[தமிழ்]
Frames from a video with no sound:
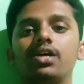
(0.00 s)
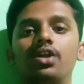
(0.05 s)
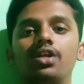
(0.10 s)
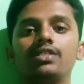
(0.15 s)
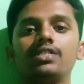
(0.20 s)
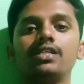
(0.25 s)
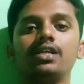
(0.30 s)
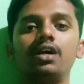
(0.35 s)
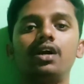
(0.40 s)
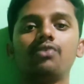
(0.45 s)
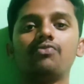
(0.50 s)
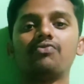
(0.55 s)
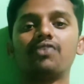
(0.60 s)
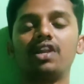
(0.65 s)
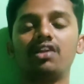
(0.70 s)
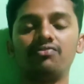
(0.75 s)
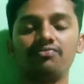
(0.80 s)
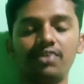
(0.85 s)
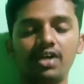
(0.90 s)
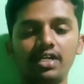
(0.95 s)
ஃபிசியாலஜி
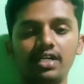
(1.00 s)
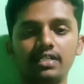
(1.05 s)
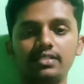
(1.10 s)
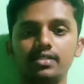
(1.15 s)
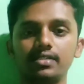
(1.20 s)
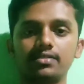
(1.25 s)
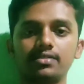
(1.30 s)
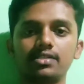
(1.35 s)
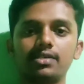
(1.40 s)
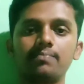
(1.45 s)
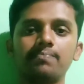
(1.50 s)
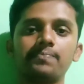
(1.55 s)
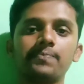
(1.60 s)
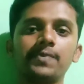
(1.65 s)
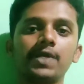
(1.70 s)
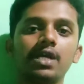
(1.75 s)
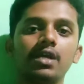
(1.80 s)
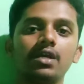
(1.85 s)
ஆஃப் லிம்ஃபேட்டிக் சிஸ்டம்